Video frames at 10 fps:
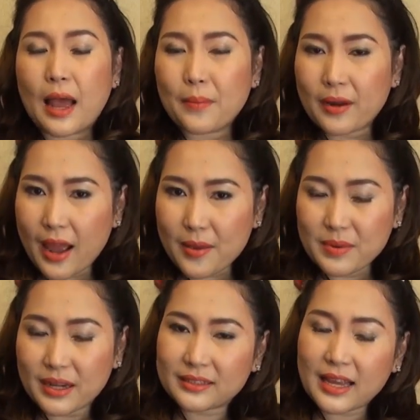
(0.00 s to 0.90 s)
ทำอะไร
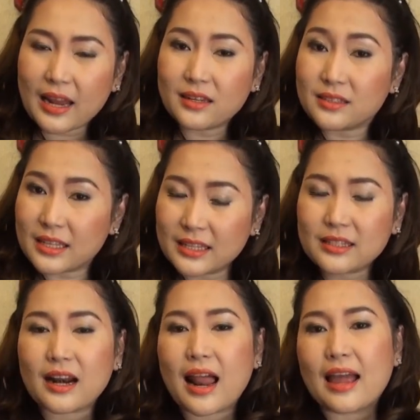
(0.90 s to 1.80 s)
เหมือนกันหรือคิด
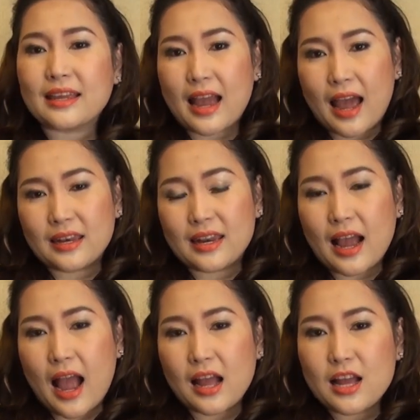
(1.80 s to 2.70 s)
คล้ายกัน
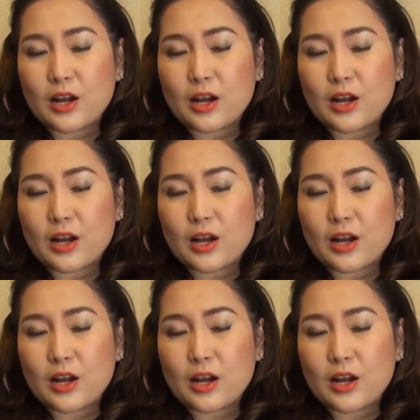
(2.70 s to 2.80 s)
นะคะ